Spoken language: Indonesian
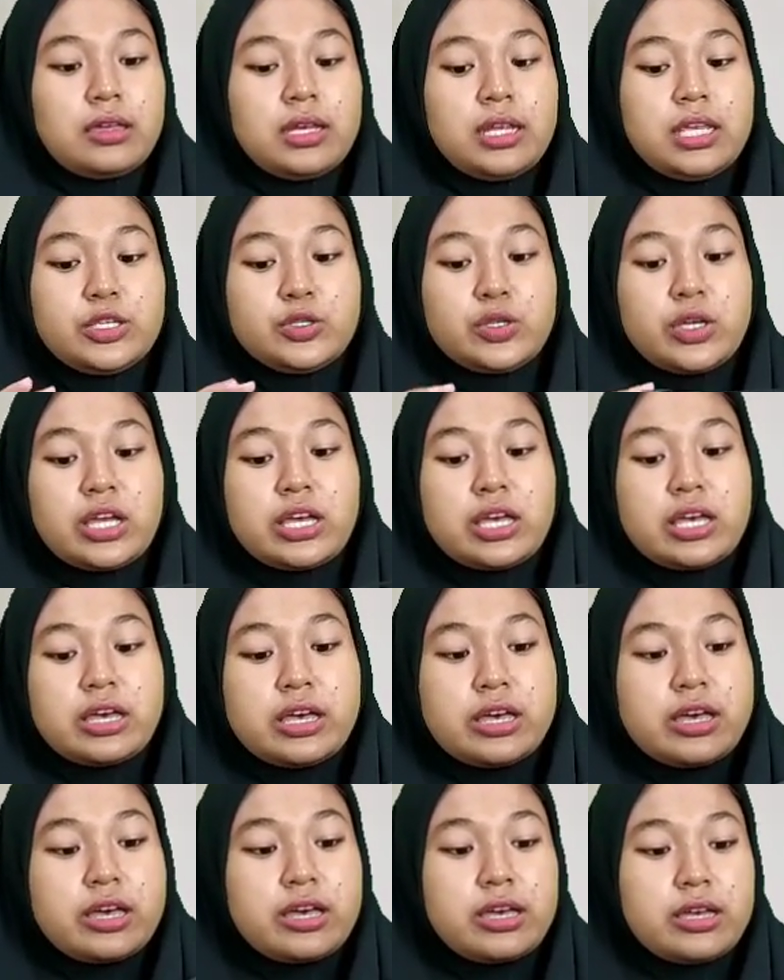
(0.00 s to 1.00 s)
Ini juga
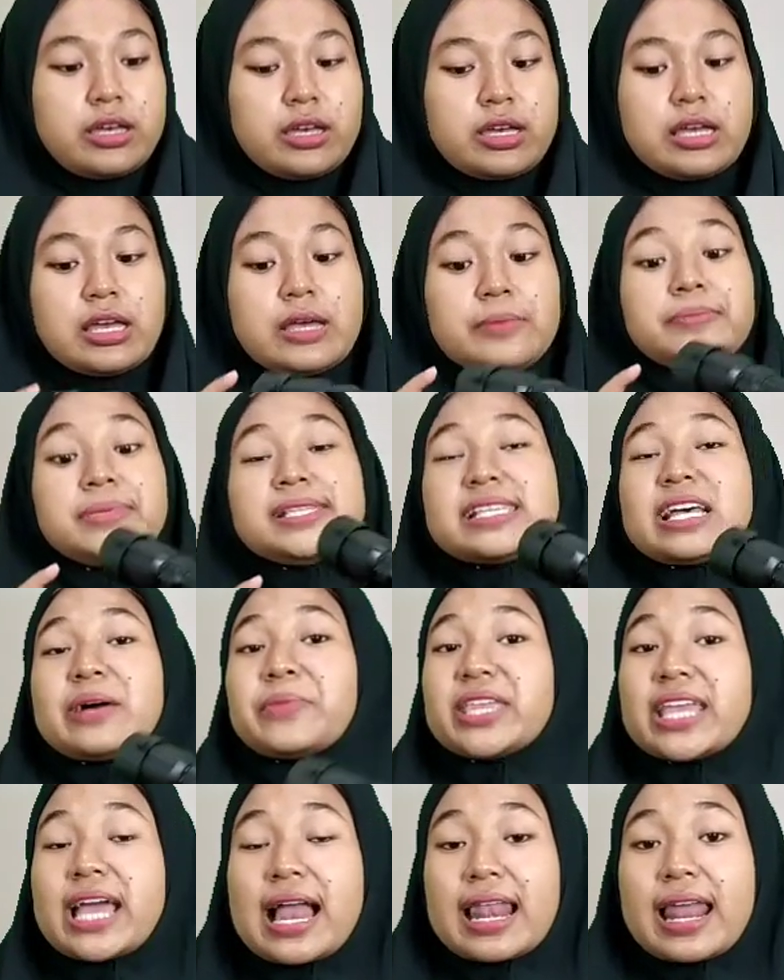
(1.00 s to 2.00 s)
bisa
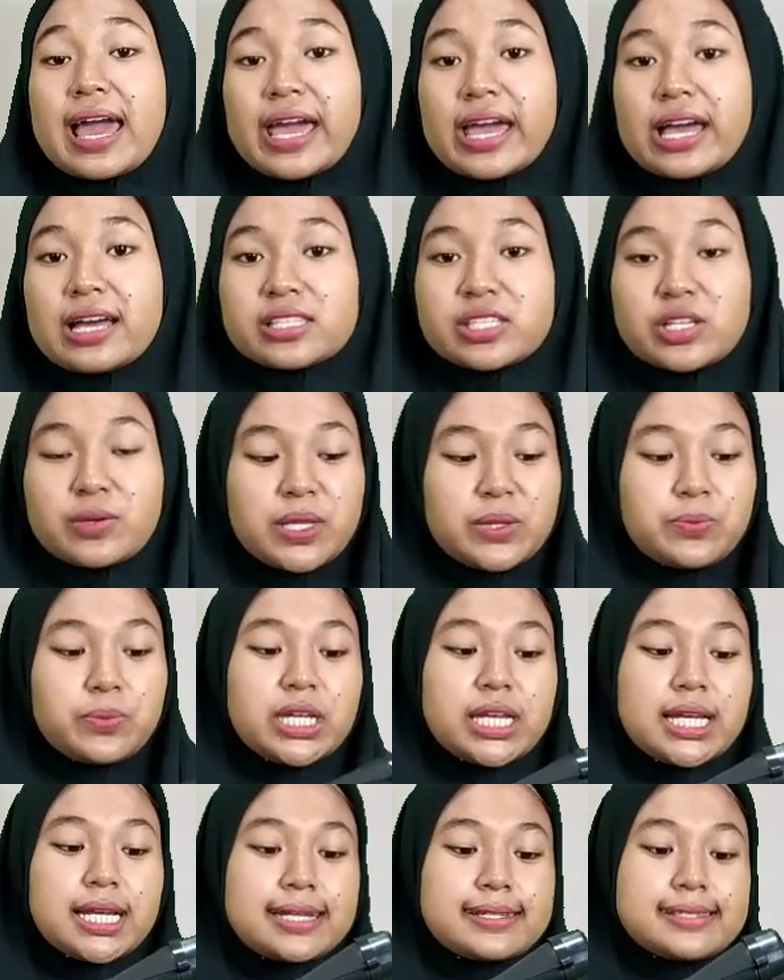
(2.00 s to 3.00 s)
menyala ya sobat
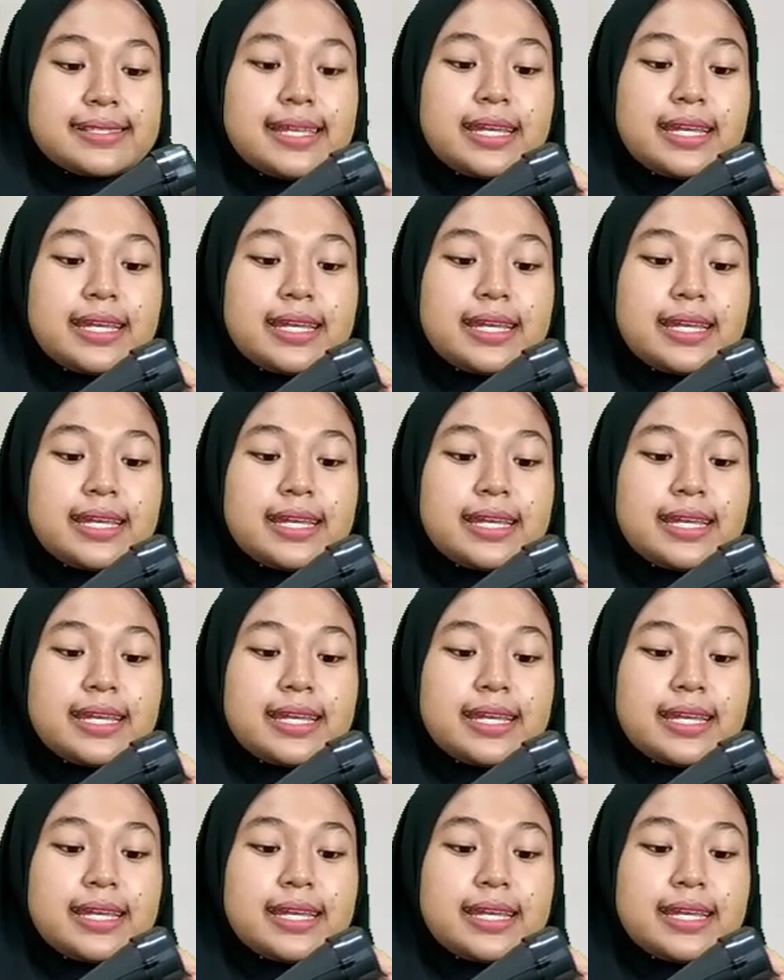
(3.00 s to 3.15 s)
bedilers,